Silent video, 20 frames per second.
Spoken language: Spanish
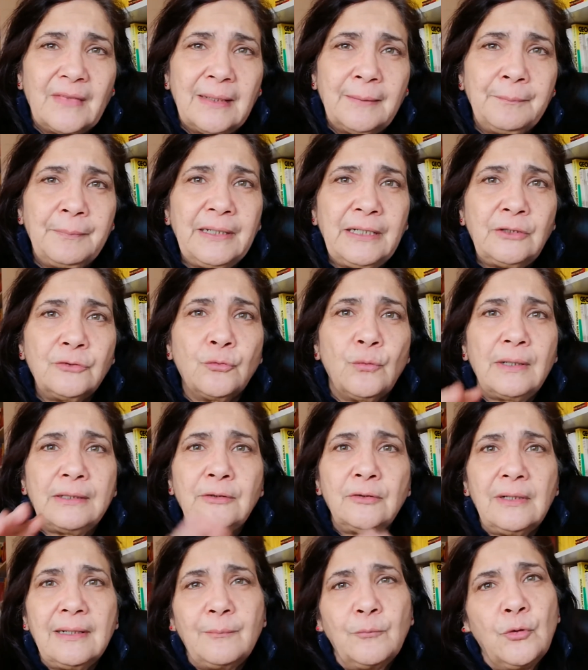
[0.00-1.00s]
Pero
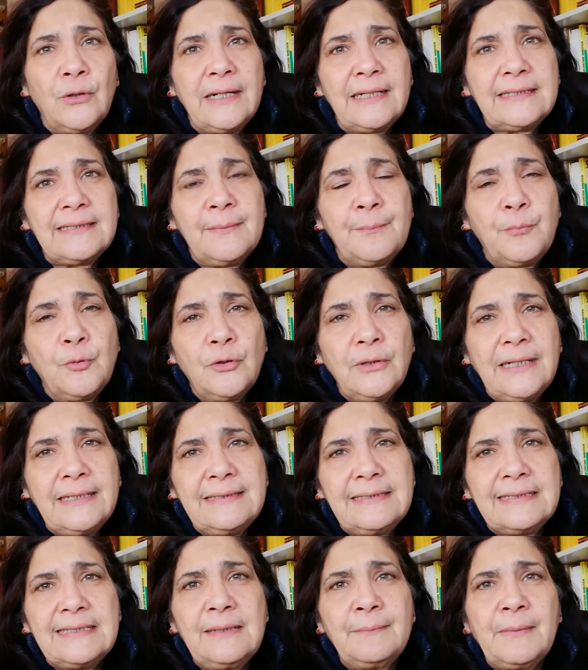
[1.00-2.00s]
cuando la mujer se pone
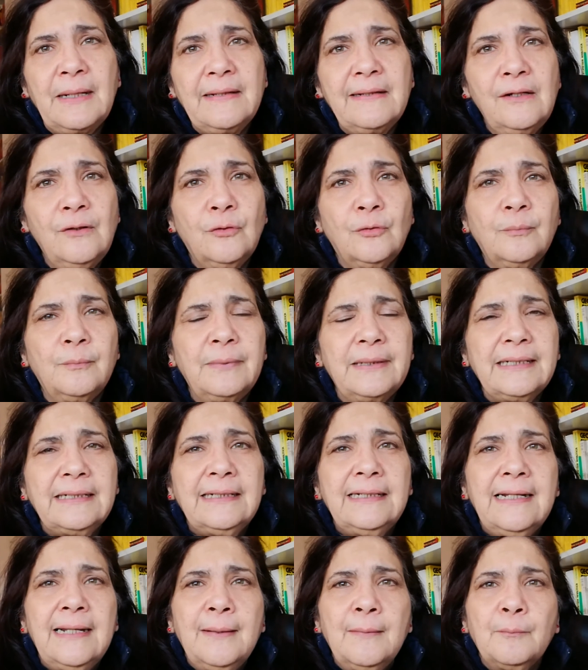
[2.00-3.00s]
encima del
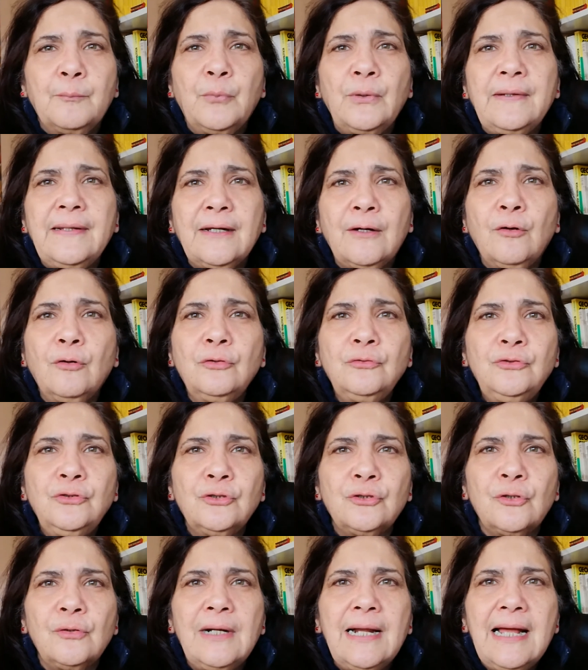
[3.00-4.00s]
hombre, puede
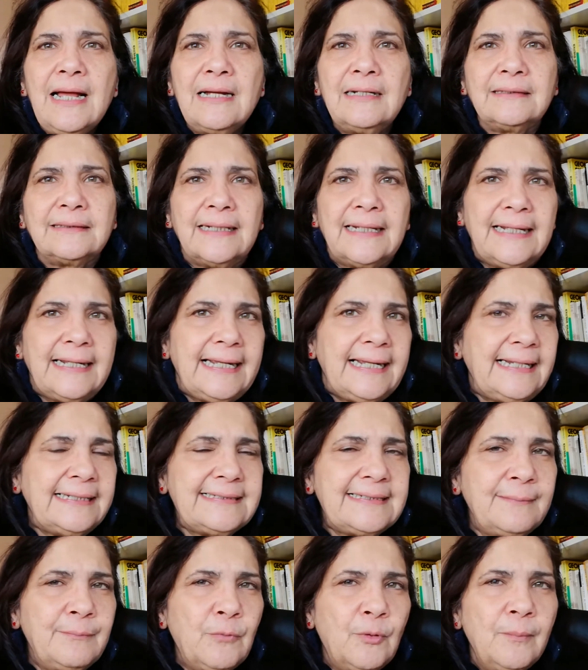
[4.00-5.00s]
controlar
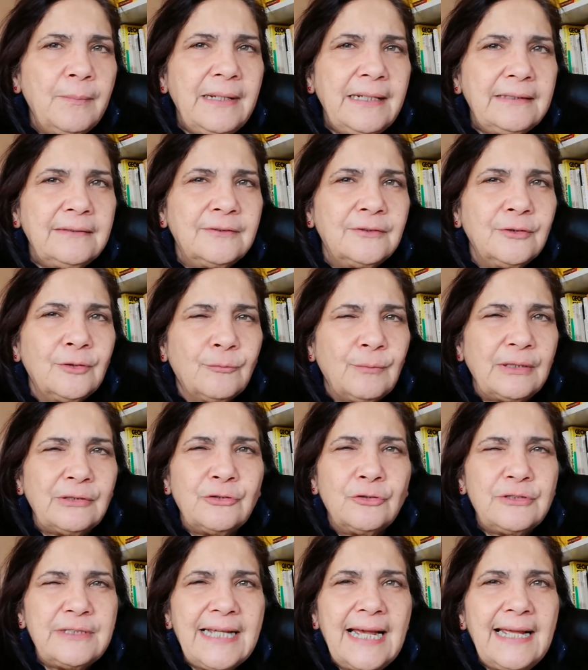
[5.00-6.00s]
ese momento
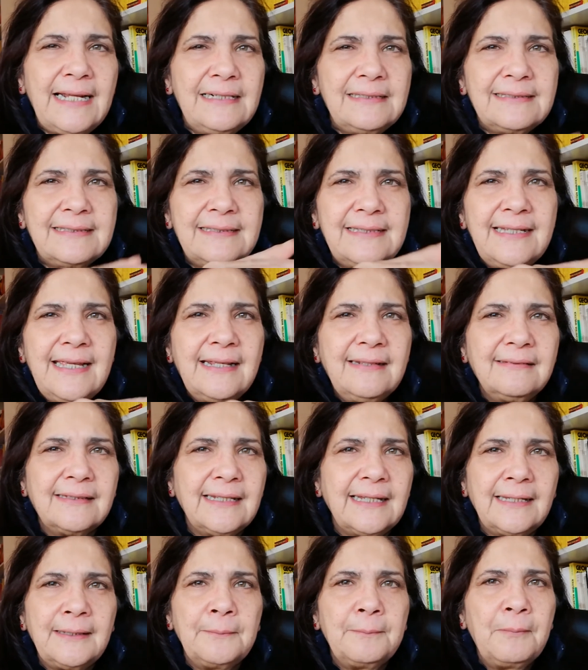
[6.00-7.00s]
cuando ya él
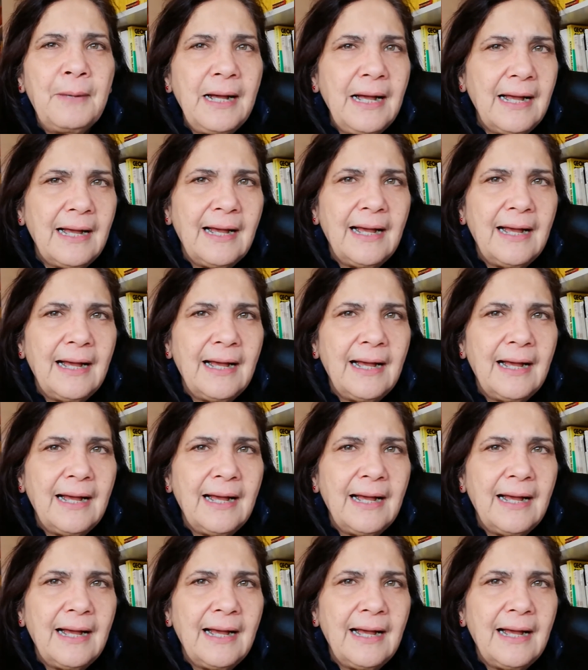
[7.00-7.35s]
siente que va